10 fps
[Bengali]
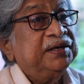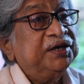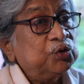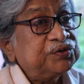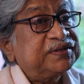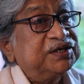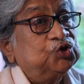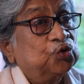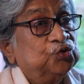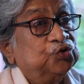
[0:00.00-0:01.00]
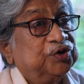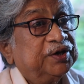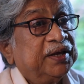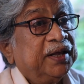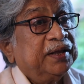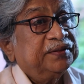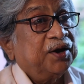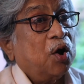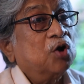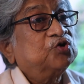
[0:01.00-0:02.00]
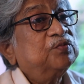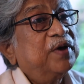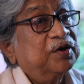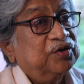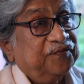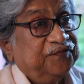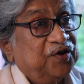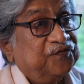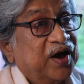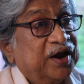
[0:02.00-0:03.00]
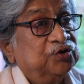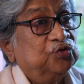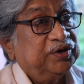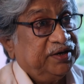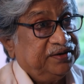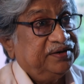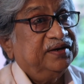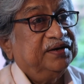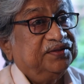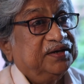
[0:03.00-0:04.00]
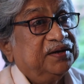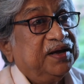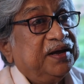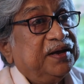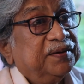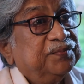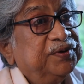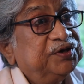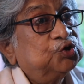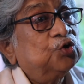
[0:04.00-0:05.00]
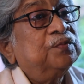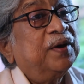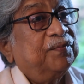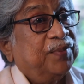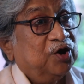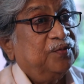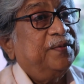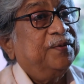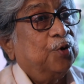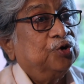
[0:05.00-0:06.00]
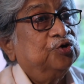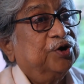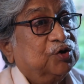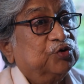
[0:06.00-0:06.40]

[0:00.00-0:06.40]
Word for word: নিরোদ সি চৌধুরী তার অটোবায়োগ্রাফি অফ আননোন ইন্ডিয়ানেতে ভীষণ ভালোভাবে বর্ণনা